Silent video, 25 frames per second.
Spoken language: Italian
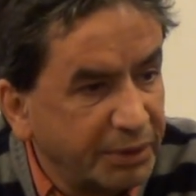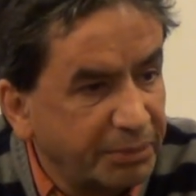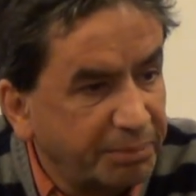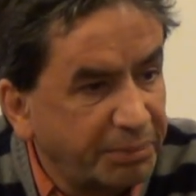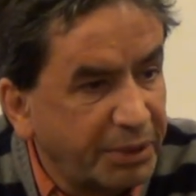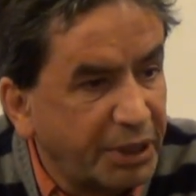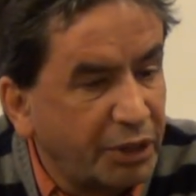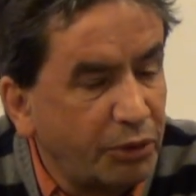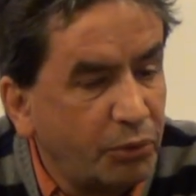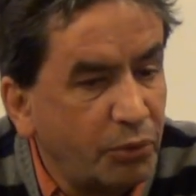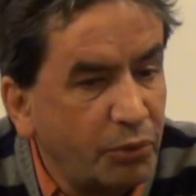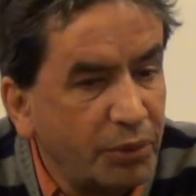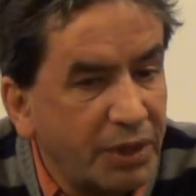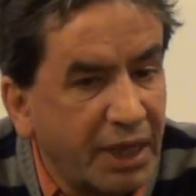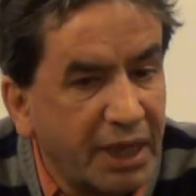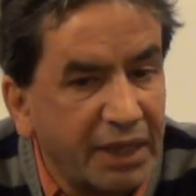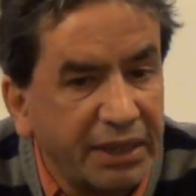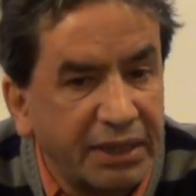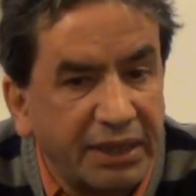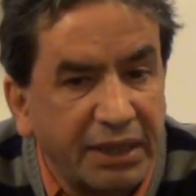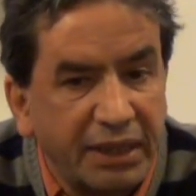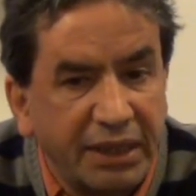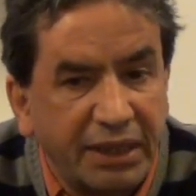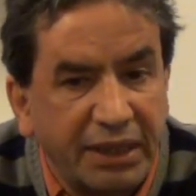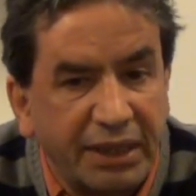per cui
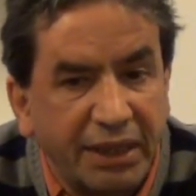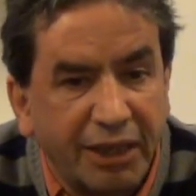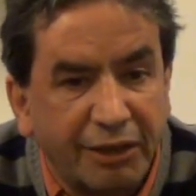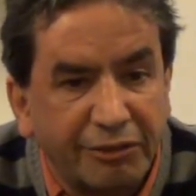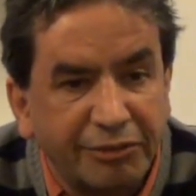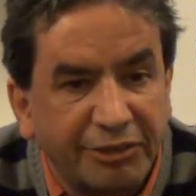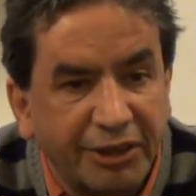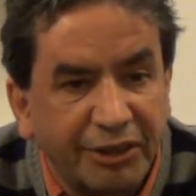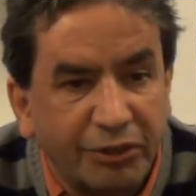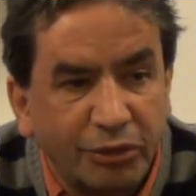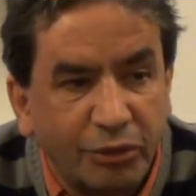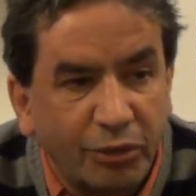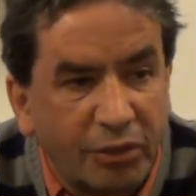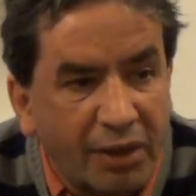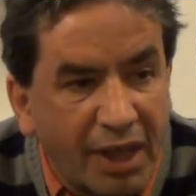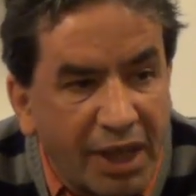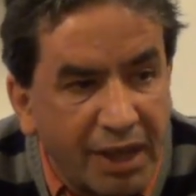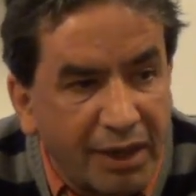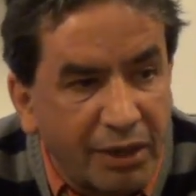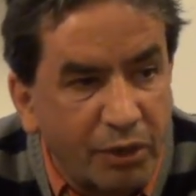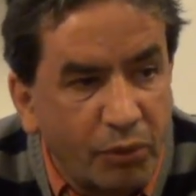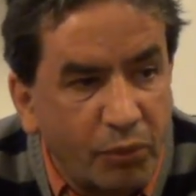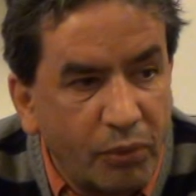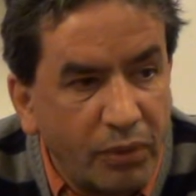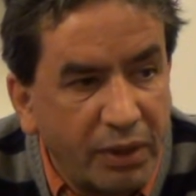anche chi ha fatto
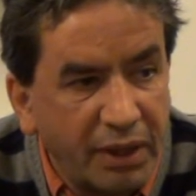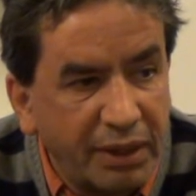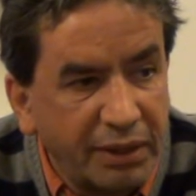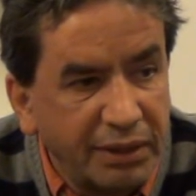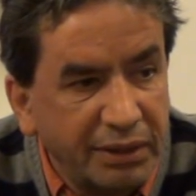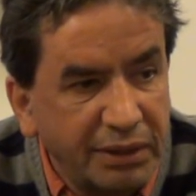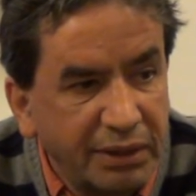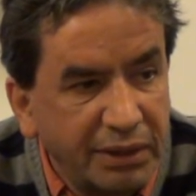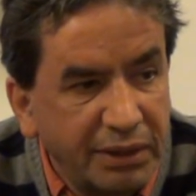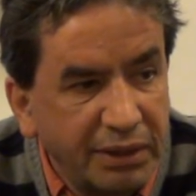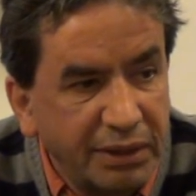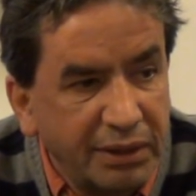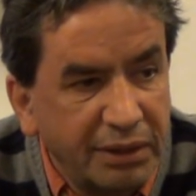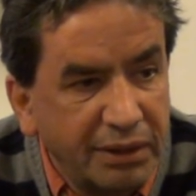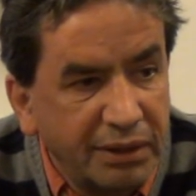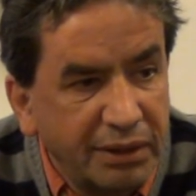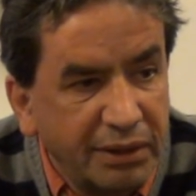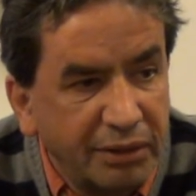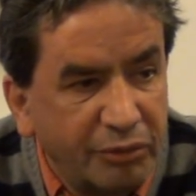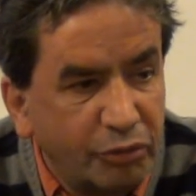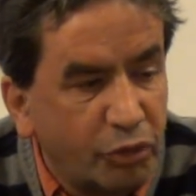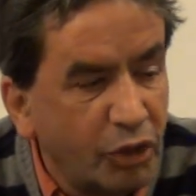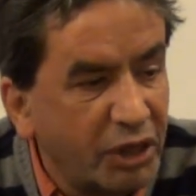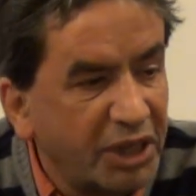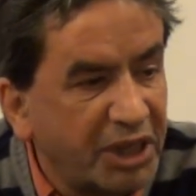l'acqua
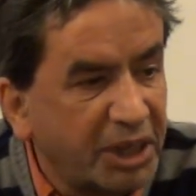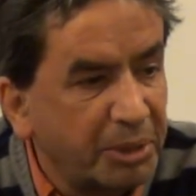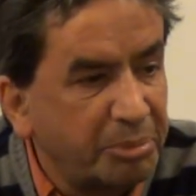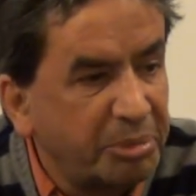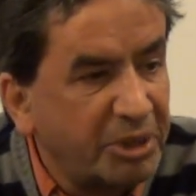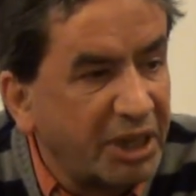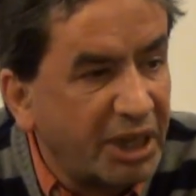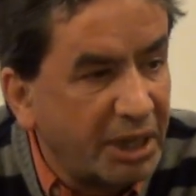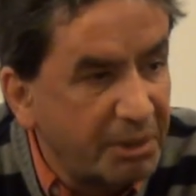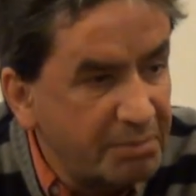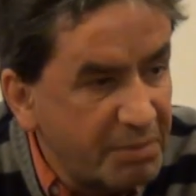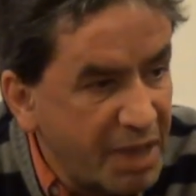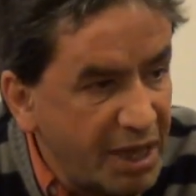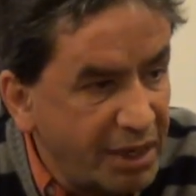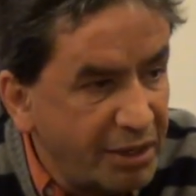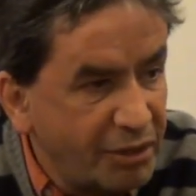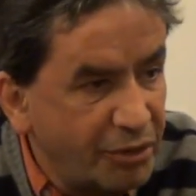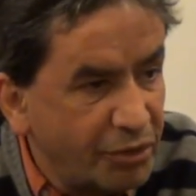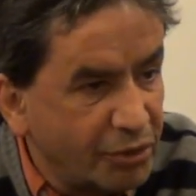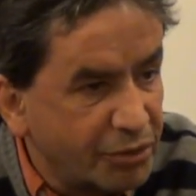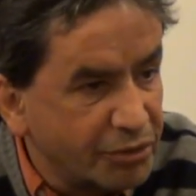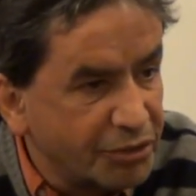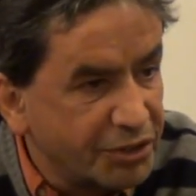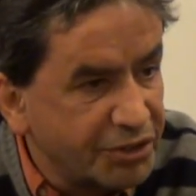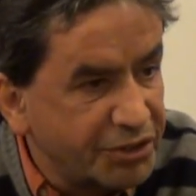vuole capire
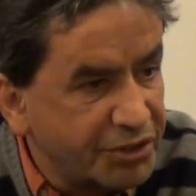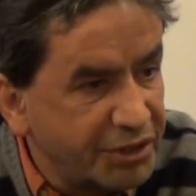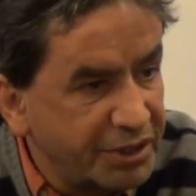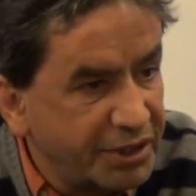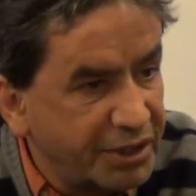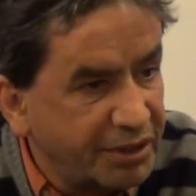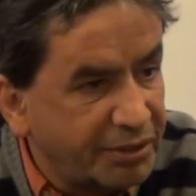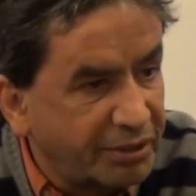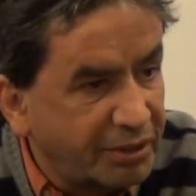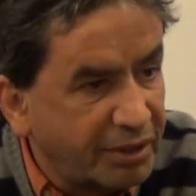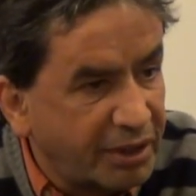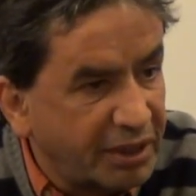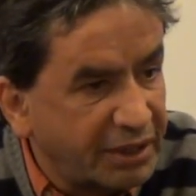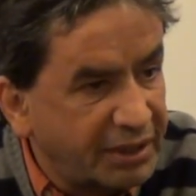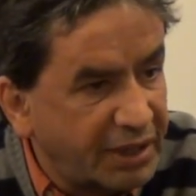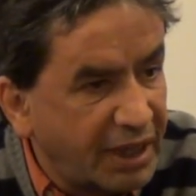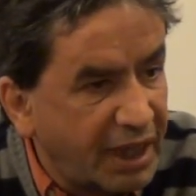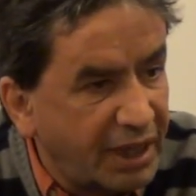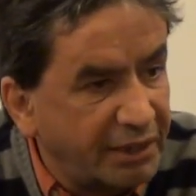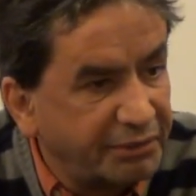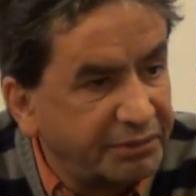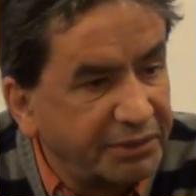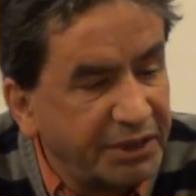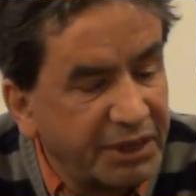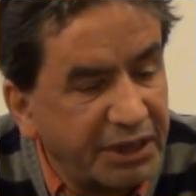meglio cosa c'è dietro la
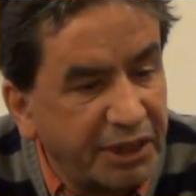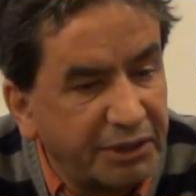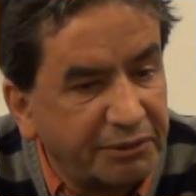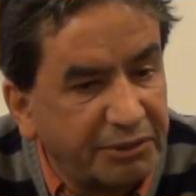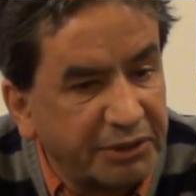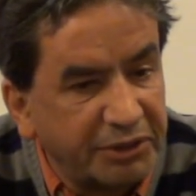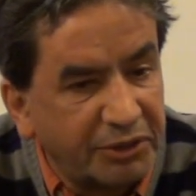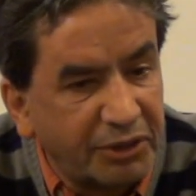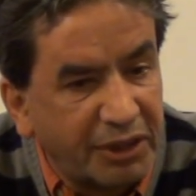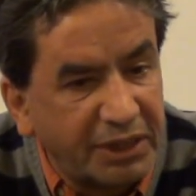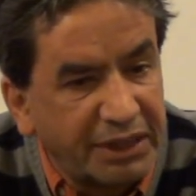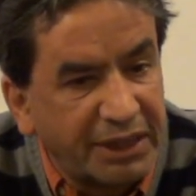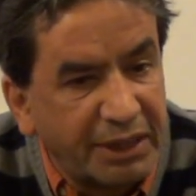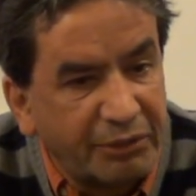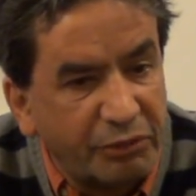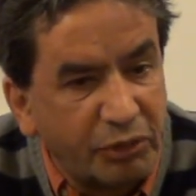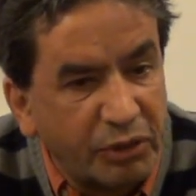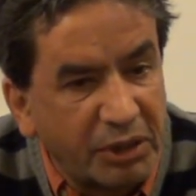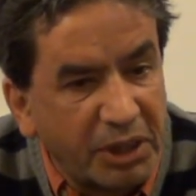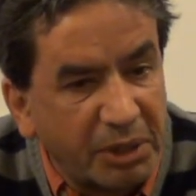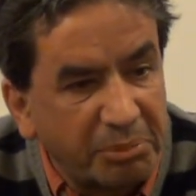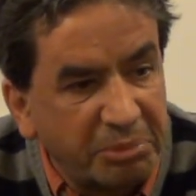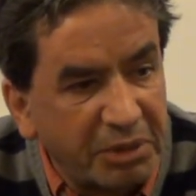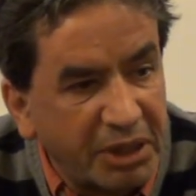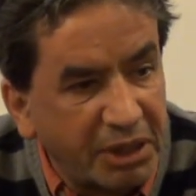TAV e chi ha fatto la TAV vuole
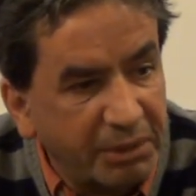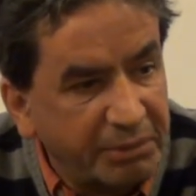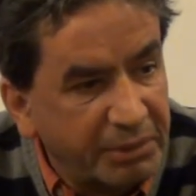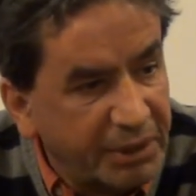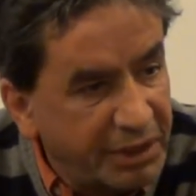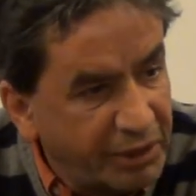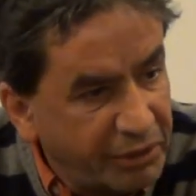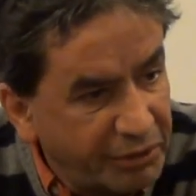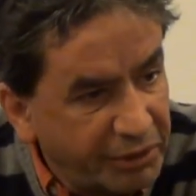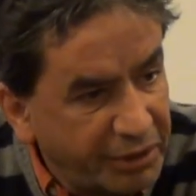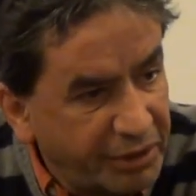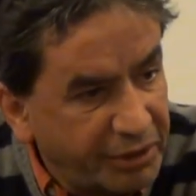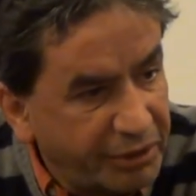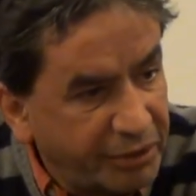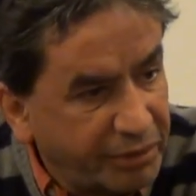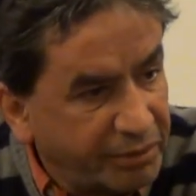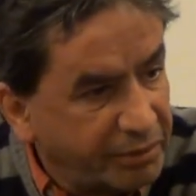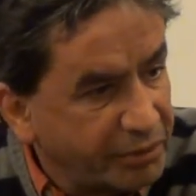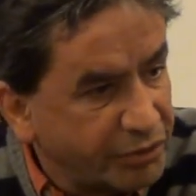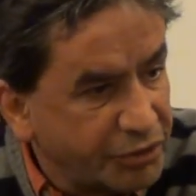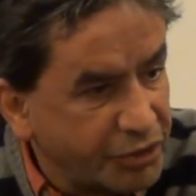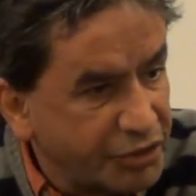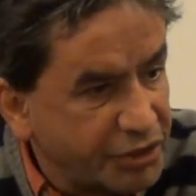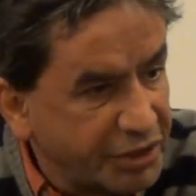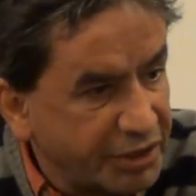capire meglio dietro,
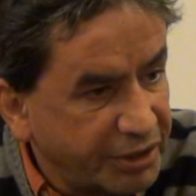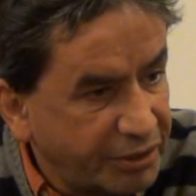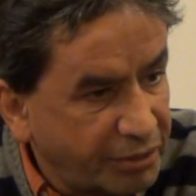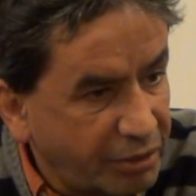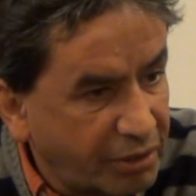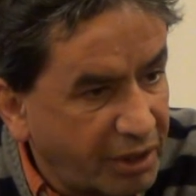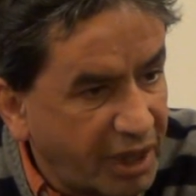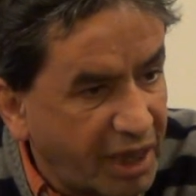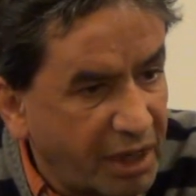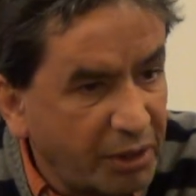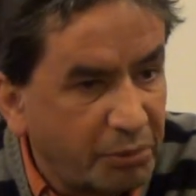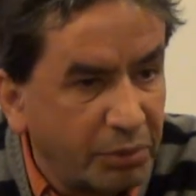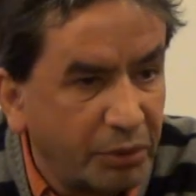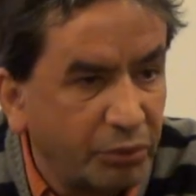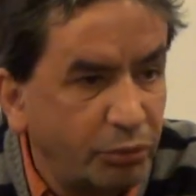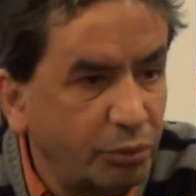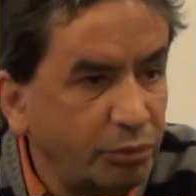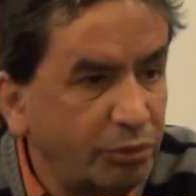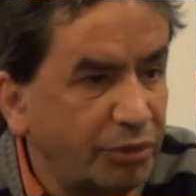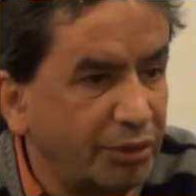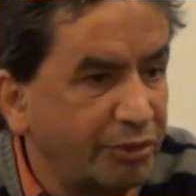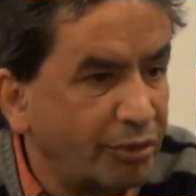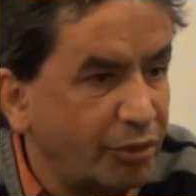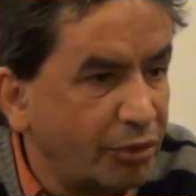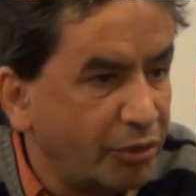cosa c'è dietro l'acqua,
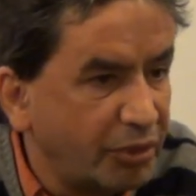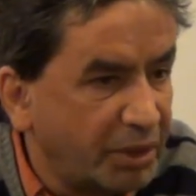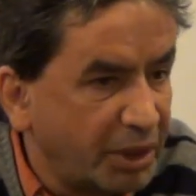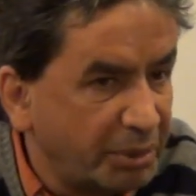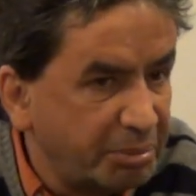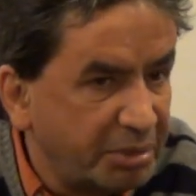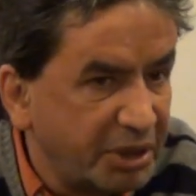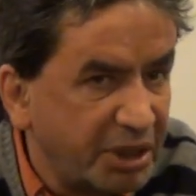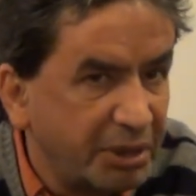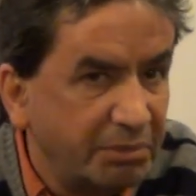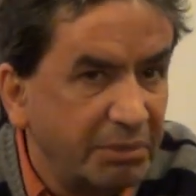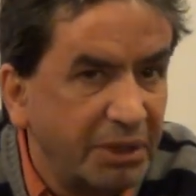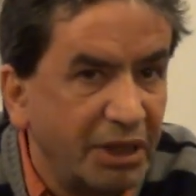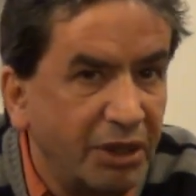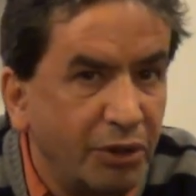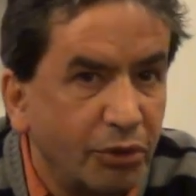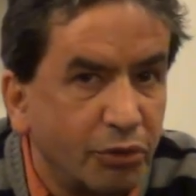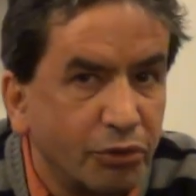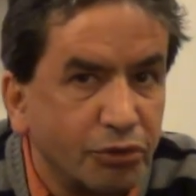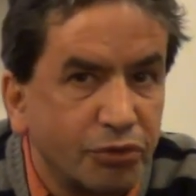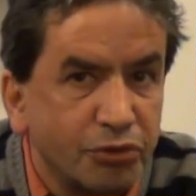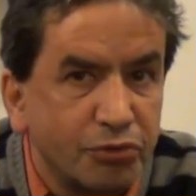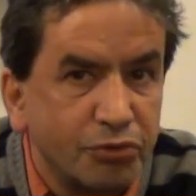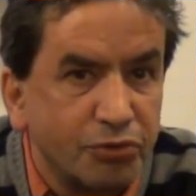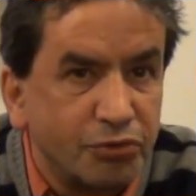tutti vogliono capire meglio
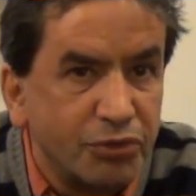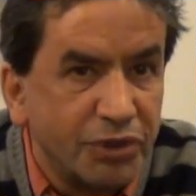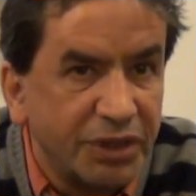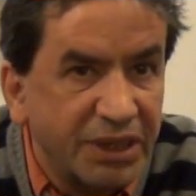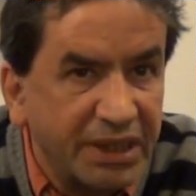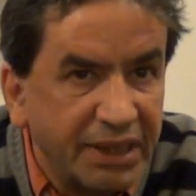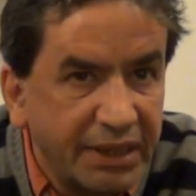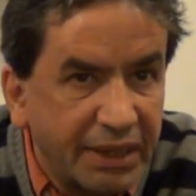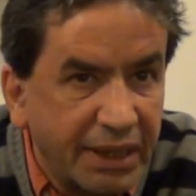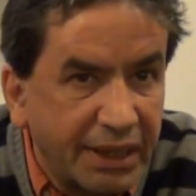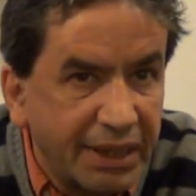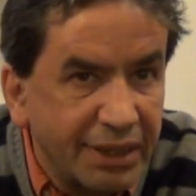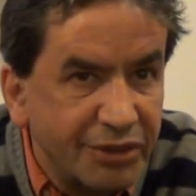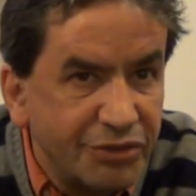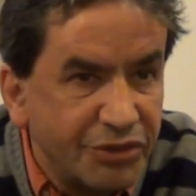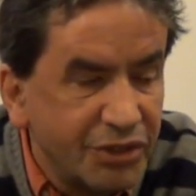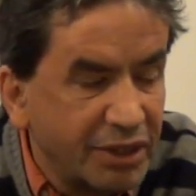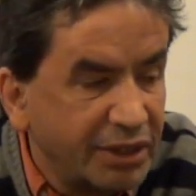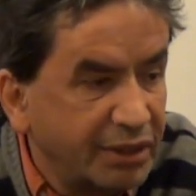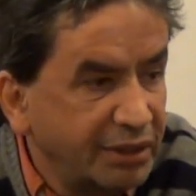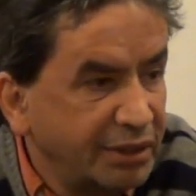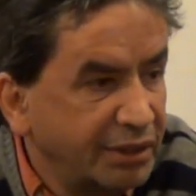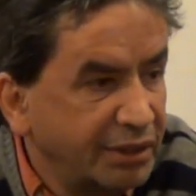cosa succede in Grecia,